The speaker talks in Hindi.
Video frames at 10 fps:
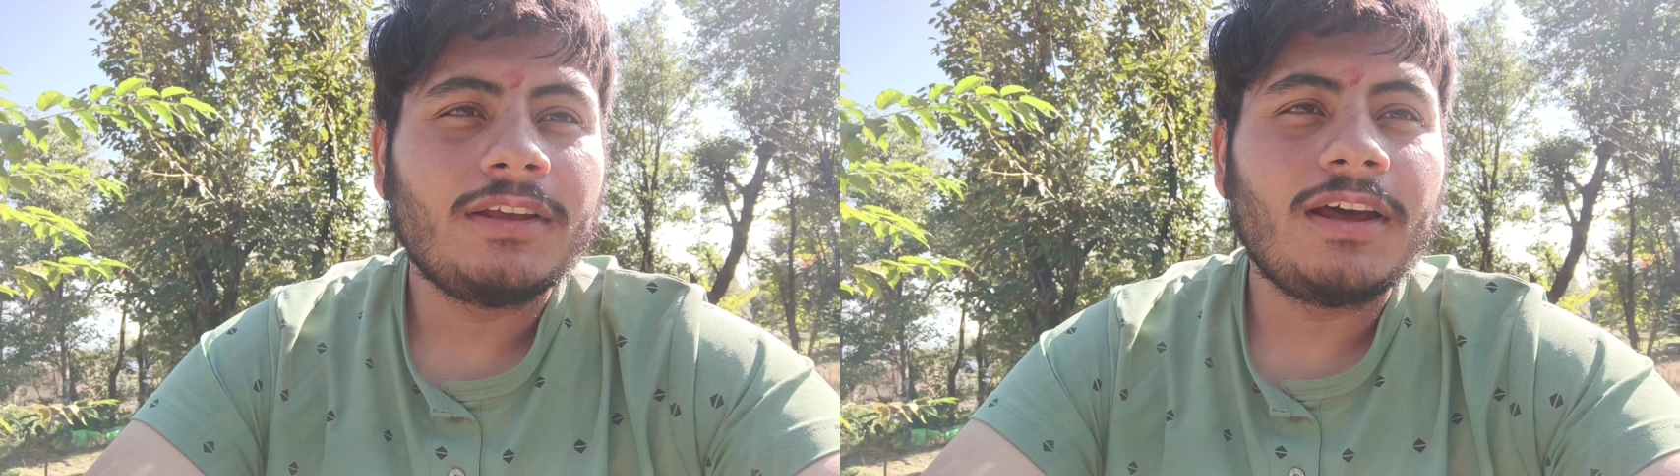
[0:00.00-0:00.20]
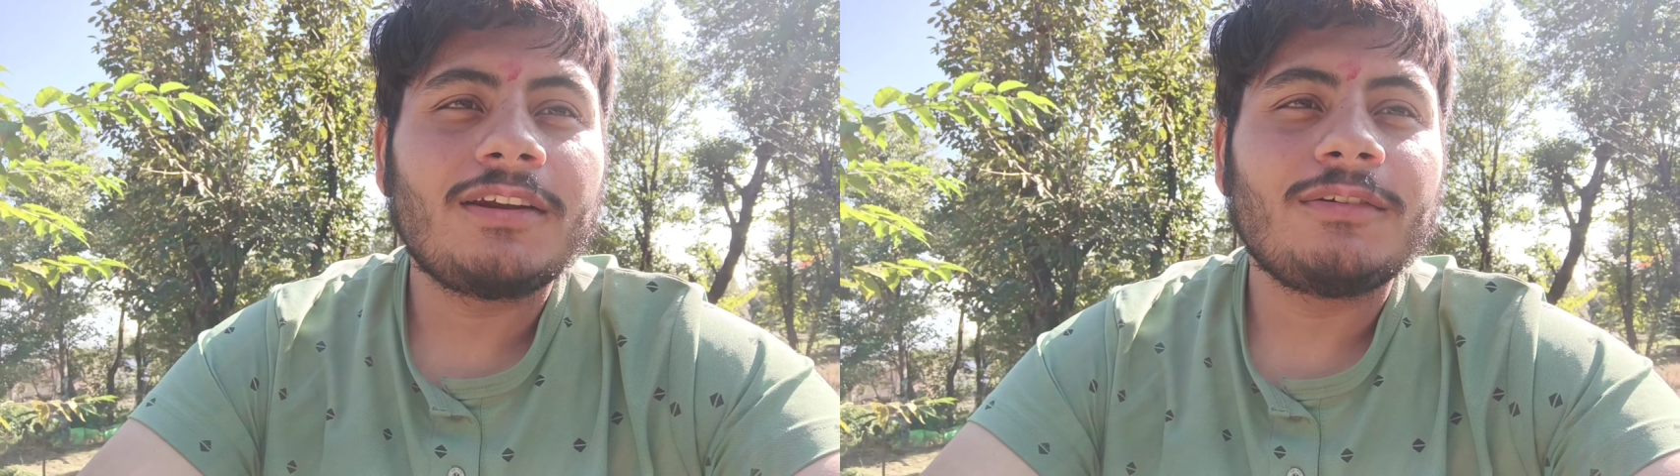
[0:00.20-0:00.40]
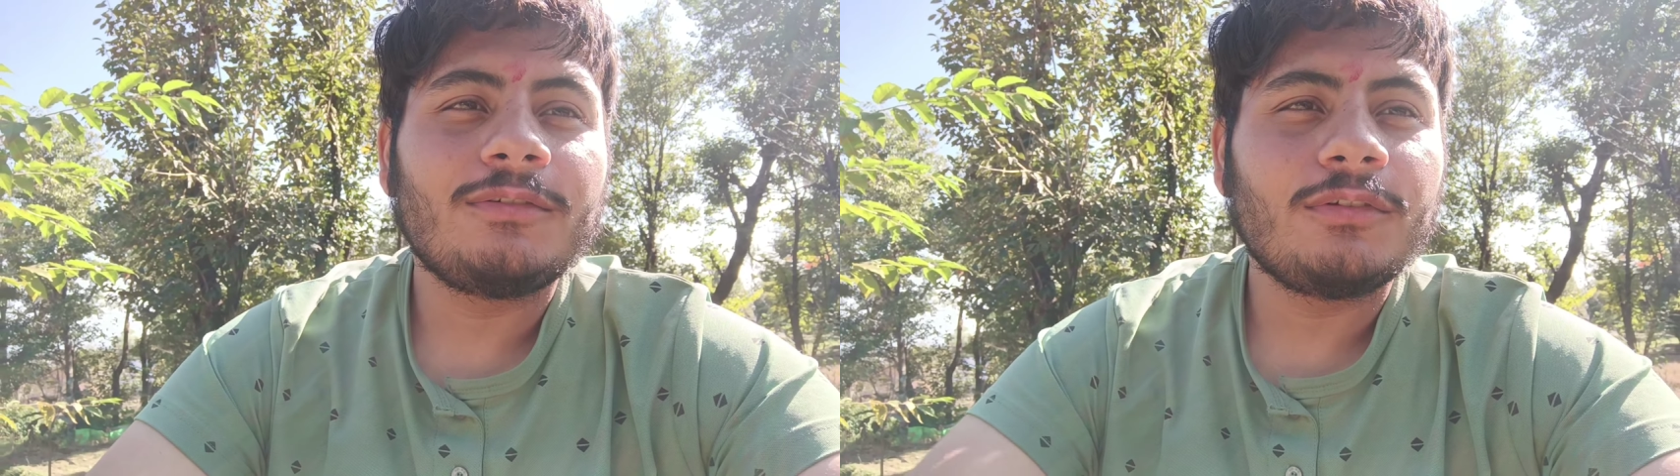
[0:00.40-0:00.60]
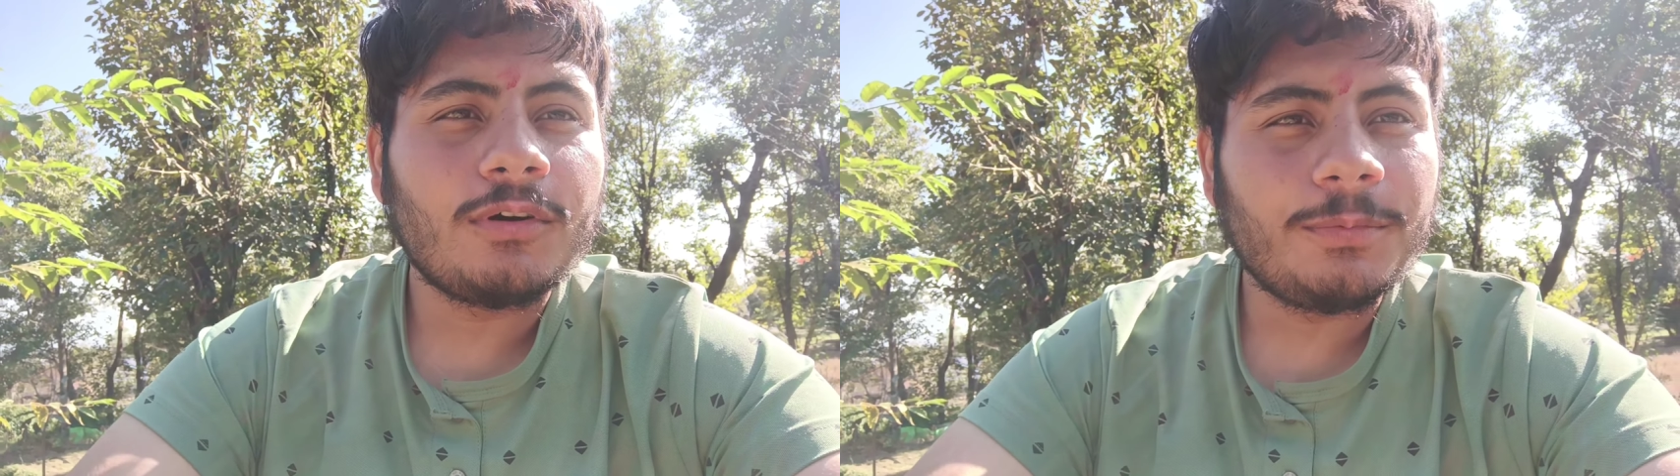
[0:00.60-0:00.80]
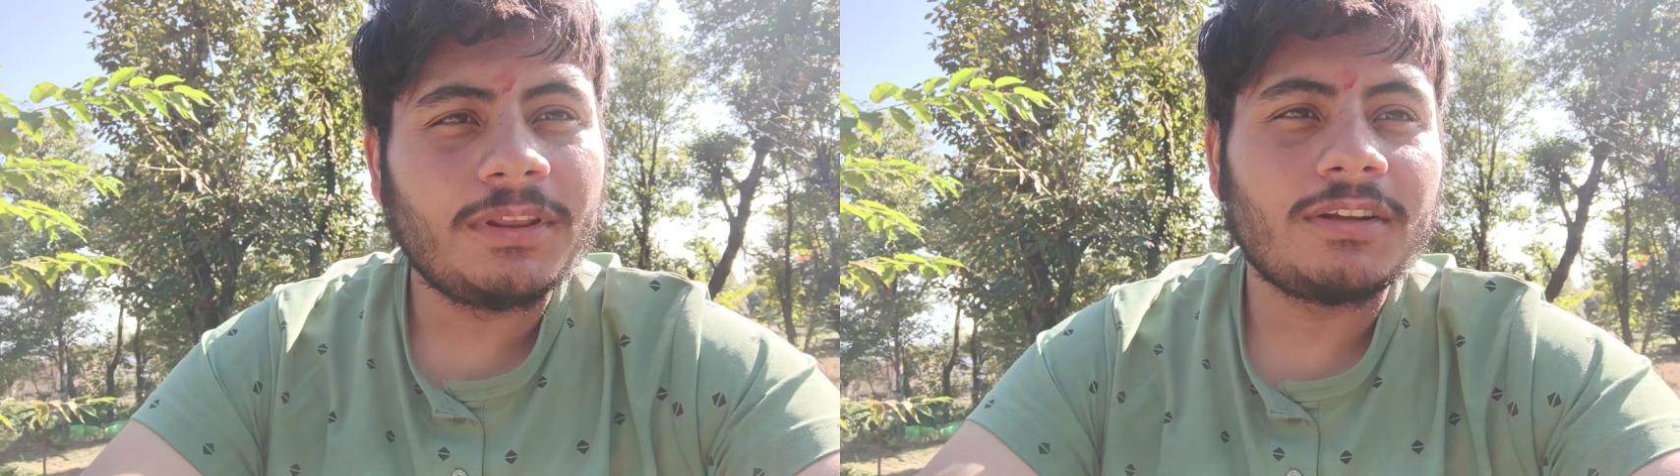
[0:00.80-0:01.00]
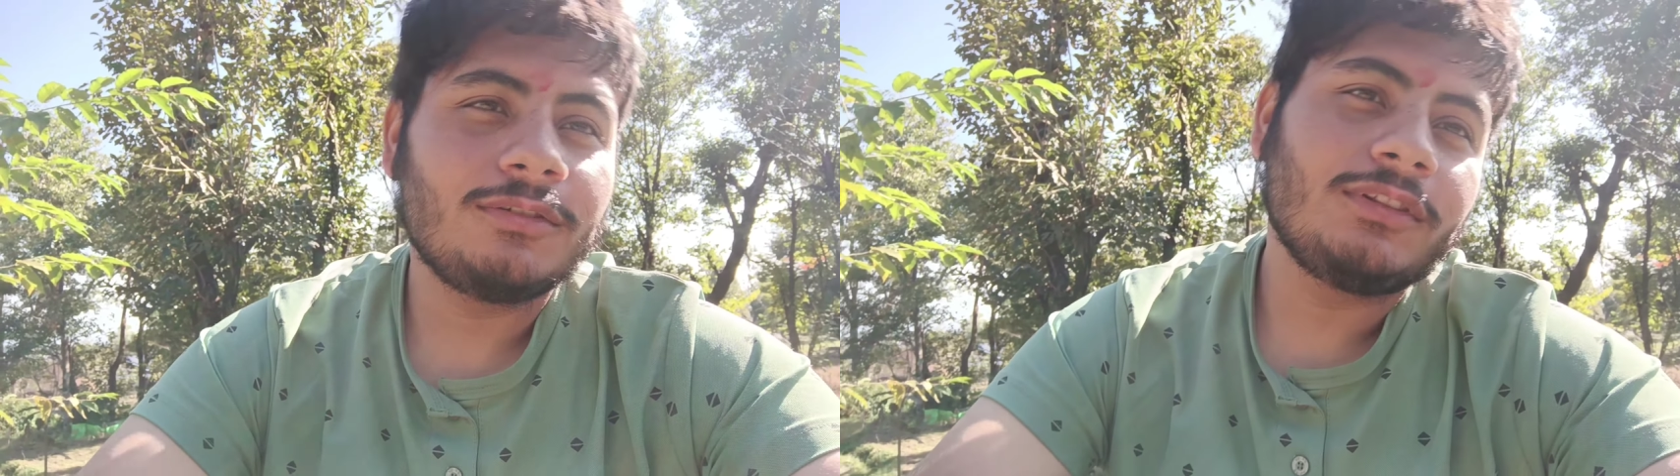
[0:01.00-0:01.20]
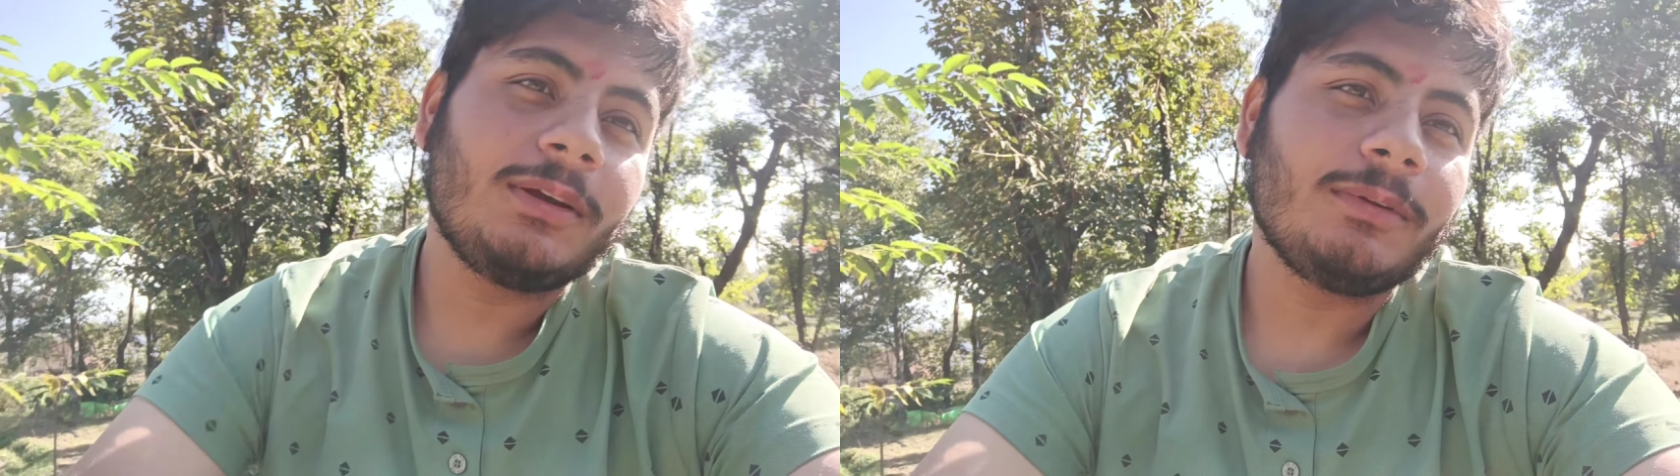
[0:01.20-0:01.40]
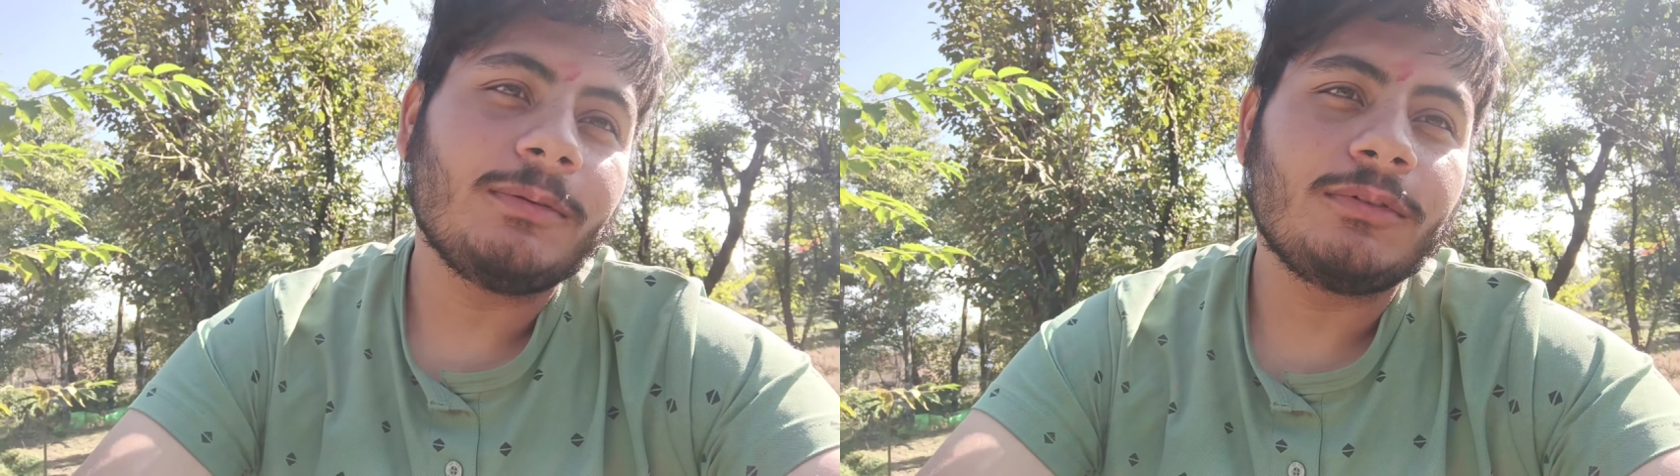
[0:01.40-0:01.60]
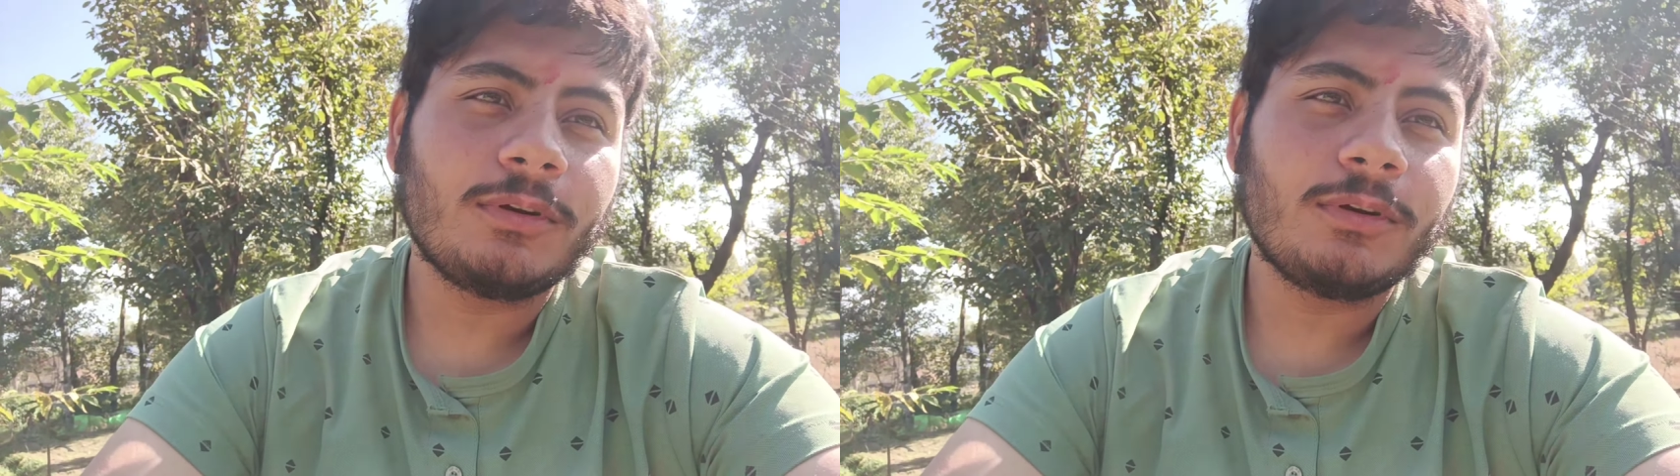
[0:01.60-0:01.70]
तो यार उनको भी दर्द होता है मतलब